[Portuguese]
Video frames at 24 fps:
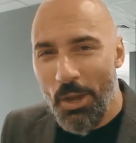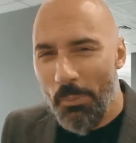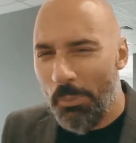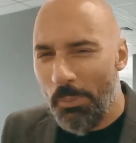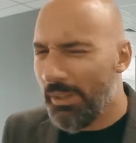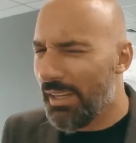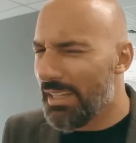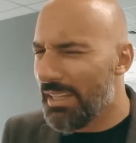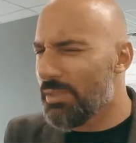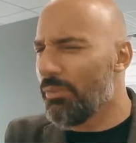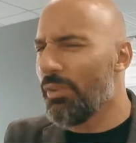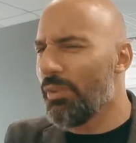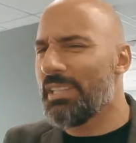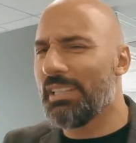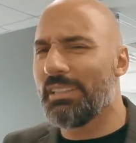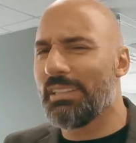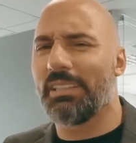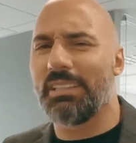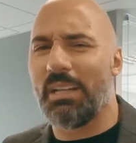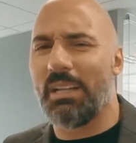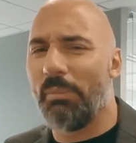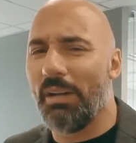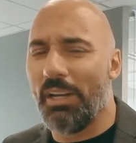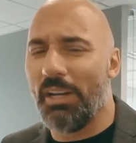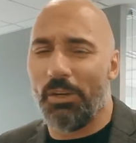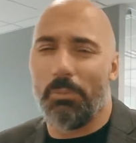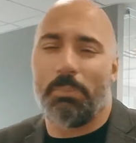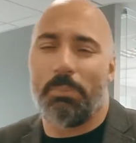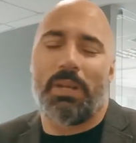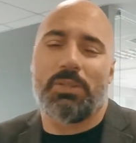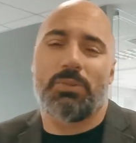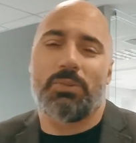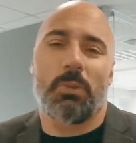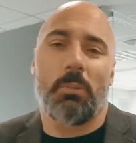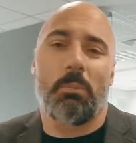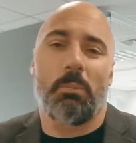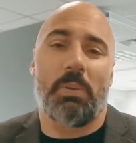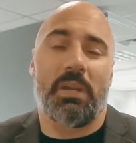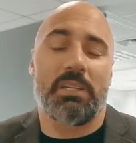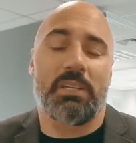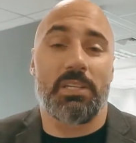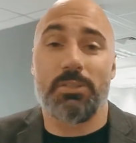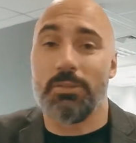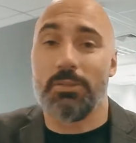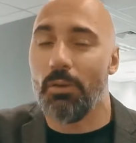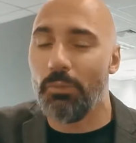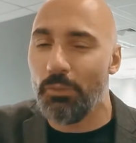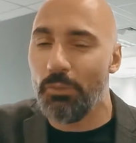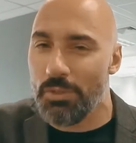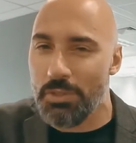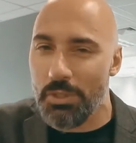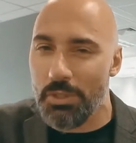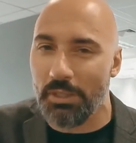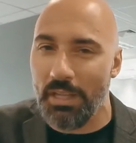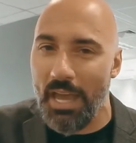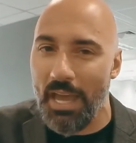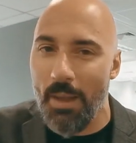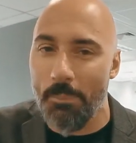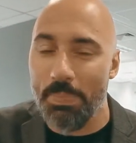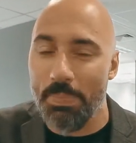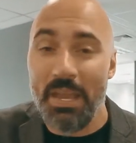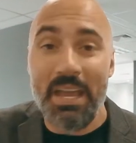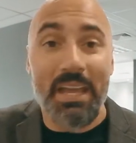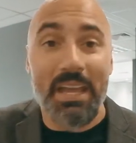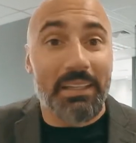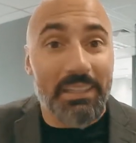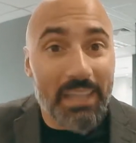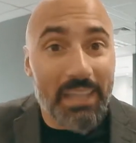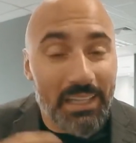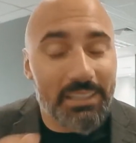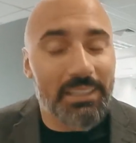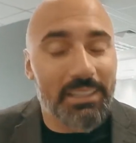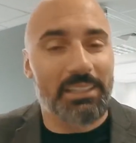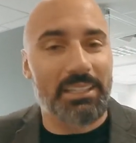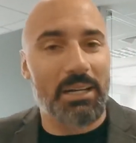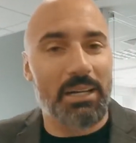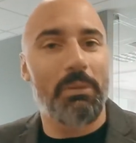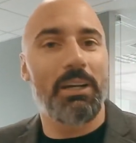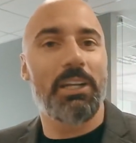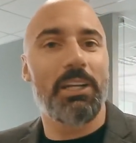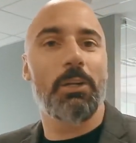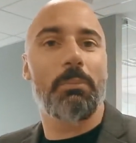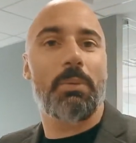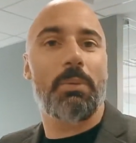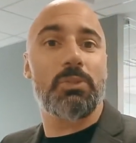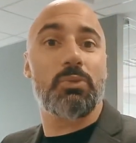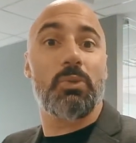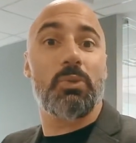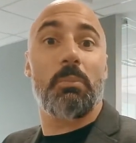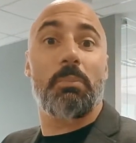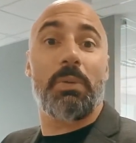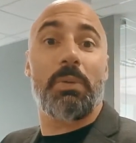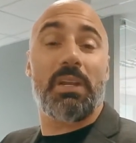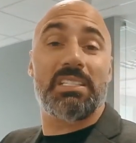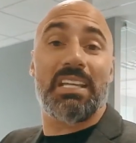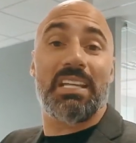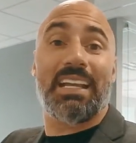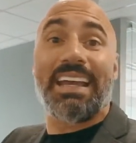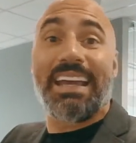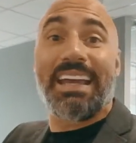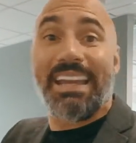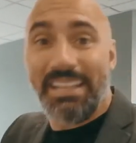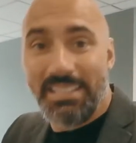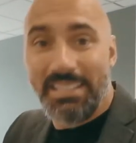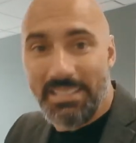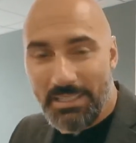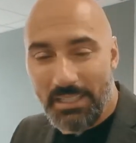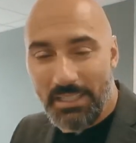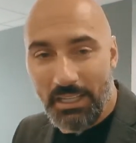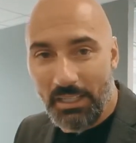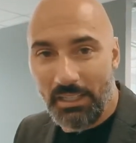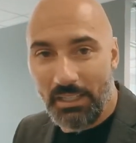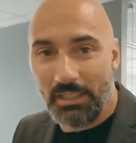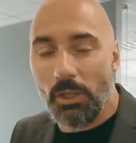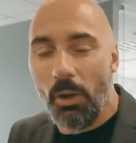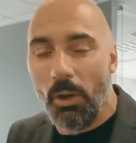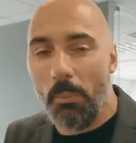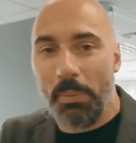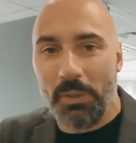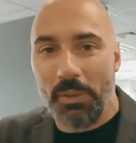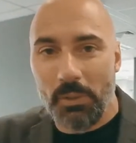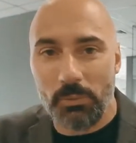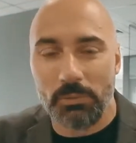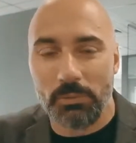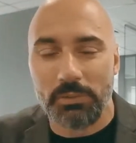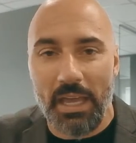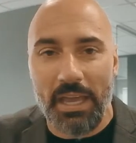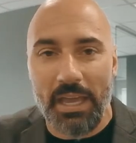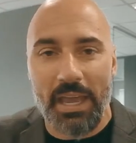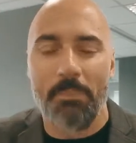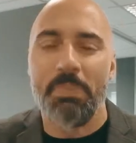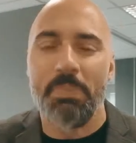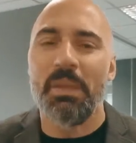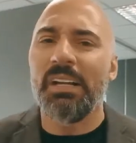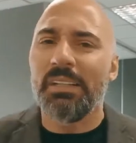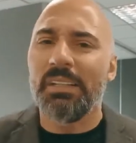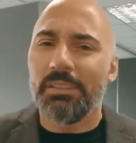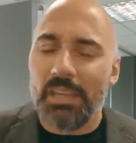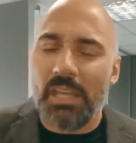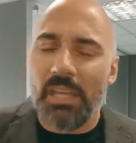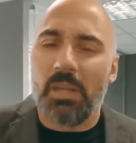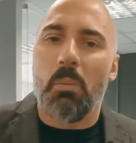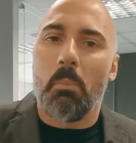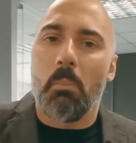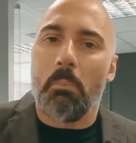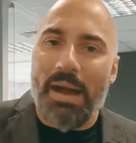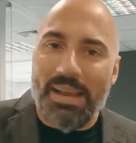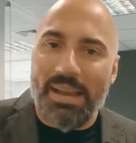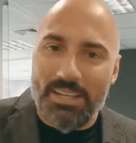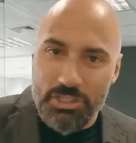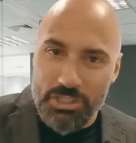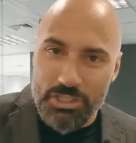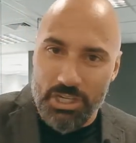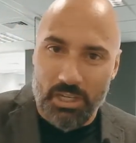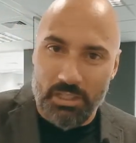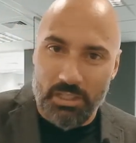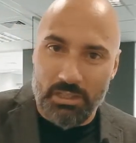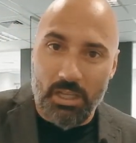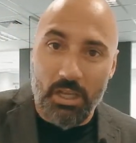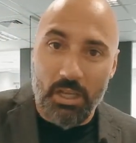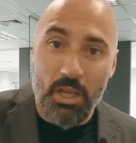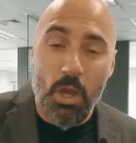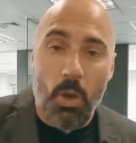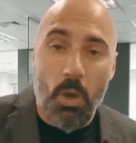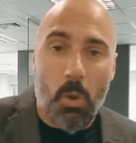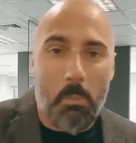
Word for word: Porque se você está trabalhando para a sua empresa só funcionar, quem está trabalhando para sua empresa crescer. Então a pergunta é: tem uma agenda?